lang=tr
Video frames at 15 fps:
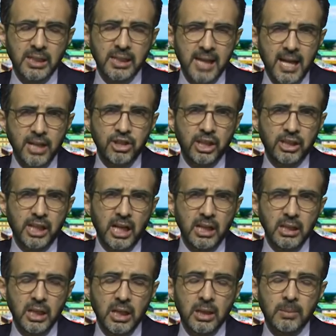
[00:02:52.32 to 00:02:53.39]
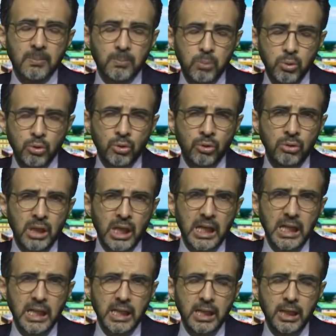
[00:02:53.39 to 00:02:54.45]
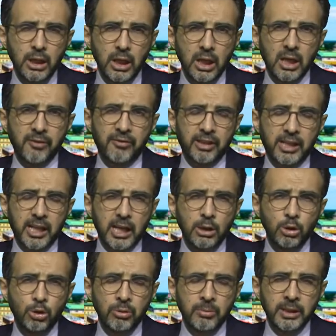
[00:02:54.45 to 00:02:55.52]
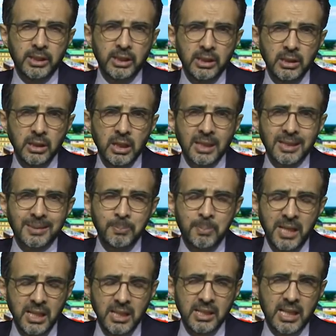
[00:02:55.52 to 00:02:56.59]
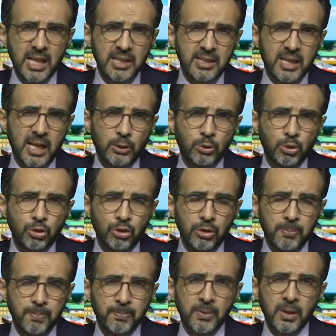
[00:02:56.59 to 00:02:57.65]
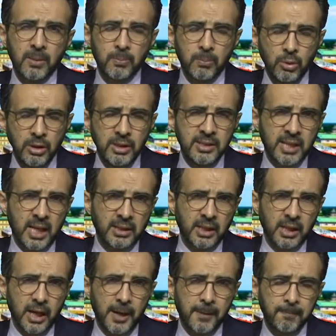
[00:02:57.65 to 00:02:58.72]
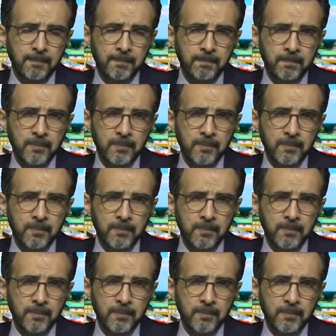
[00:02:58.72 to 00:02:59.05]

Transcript: Gerçekten bu konuyla ilgili federal hükümetin bir kez daha düşünüp bu insanlara